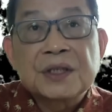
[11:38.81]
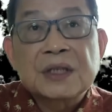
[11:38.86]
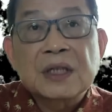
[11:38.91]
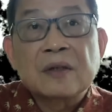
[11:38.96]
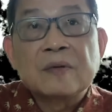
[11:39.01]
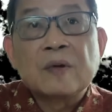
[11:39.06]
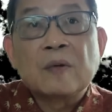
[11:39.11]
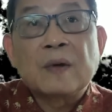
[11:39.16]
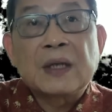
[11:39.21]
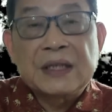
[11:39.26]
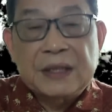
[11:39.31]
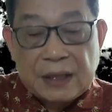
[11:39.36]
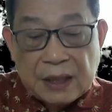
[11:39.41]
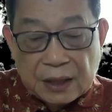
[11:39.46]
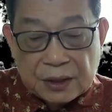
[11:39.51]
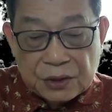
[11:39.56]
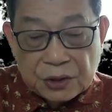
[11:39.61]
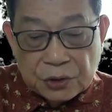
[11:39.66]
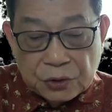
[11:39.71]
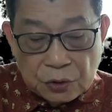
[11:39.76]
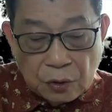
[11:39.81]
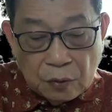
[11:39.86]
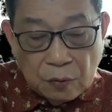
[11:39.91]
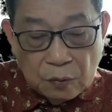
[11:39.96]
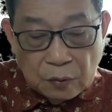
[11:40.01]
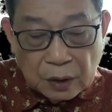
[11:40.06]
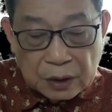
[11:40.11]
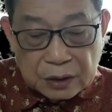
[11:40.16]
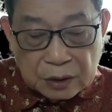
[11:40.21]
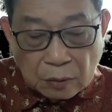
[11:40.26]
这位外相是中
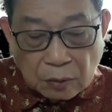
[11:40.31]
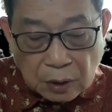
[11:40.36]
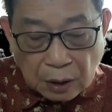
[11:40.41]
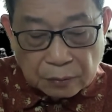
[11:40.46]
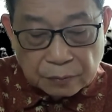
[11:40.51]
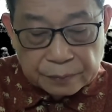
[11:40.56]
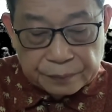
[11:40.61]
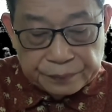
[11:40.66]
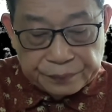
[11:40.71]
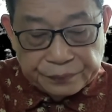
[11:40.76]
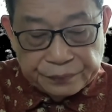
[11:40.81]
国的走狗。